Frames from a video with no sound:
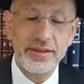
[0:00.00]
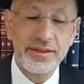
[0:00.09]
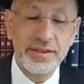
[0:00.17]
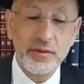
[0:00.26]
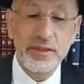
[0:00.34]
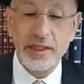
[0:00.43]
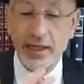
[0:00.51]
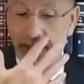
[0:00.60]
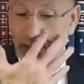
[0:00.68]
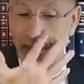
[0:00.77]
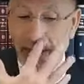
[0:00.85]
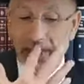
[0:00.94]
C'est le zera,
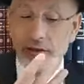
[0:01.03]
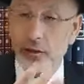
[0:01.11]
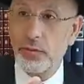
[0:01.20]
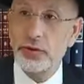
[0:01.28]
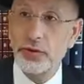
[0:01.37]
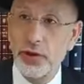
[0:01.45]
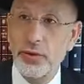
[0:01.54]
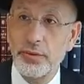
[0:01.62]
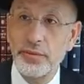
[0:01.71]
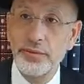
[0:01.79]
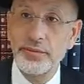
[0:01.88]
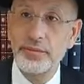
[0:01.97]
c'est-à-dire la semence de l'homme.
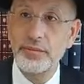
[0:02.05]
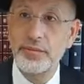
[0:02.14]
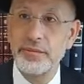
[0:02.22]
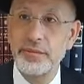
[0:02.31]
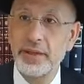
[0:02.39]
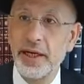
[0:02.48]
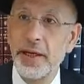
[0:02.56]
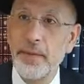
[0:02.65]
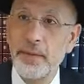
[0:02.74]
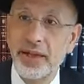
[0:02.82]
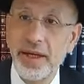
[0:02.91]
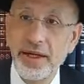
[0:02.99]
Hein
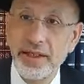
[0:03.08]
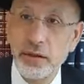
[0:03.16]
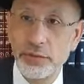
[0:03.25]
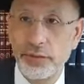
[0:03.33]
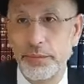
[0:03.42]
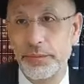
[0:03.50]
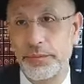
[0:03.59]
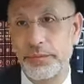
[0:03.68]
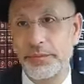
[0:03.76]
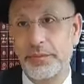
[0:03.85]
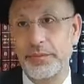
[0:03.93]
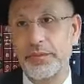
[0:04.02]
les enfants.
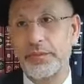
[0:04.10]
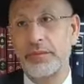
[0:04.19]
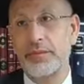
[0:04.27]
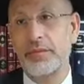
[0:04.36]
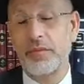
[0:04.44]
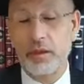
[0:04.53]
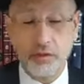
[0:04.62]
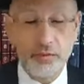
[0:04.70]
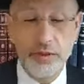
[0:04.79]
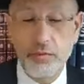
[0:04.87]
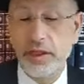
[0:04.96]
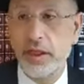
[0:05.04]
Je
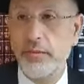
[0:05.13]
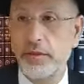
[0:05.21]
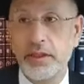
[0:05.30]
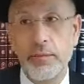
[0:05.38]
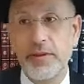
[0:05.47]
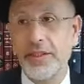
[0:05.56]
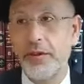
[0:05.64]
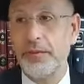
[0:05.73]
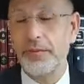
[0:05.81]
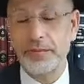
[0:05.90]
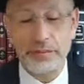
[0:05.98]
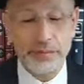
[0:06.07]
vais expliquer, c'était patient.
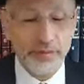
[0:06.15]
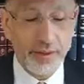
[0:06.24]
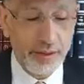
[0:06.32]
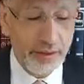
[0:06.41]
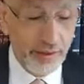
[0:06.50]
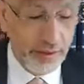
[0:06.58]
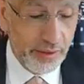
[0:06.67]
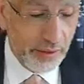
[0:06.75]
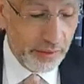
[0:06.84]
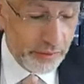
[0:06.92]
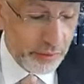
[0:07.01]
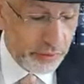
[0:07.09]

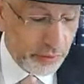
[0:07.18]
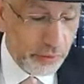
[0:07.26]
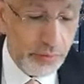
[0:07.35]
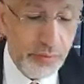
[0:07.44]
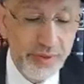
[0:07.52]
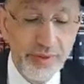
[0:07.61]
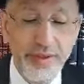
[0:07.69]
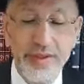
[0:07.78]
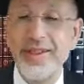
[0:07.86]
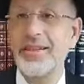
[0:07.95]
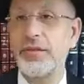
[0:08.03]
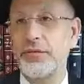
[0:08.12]
Ce sont
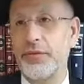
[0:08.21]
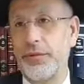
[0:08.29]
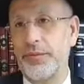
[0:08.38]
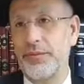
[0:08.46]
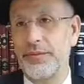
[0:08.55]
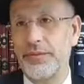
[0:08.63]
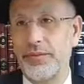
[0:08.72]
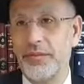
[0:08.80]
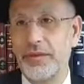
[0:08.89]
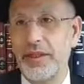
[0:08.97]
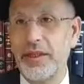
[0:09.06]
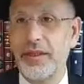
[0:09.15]
les enfants.
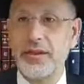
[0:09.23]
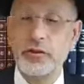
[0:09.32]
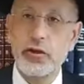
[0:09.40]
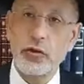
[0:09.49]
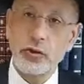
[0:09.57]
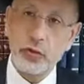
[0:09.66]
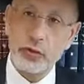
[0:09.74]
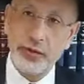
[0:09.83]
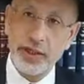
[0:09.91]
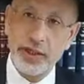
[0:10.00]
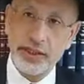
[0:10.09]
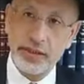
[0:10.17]
C'est-à-dire que quand on
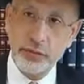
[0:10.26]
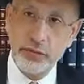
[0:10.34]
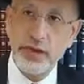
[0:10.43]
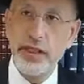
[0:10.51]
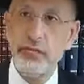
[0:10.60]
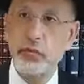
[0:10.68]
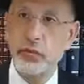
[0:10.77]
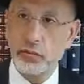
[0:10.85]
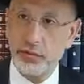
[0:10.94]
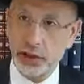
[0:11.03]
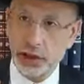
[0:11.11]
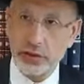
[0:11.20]
fait les sivuvim, quand on
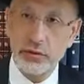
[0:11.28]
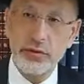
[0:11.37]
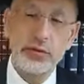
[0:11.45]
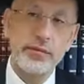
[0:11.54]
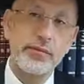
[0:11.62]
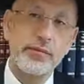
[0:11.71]
fait chaque chose,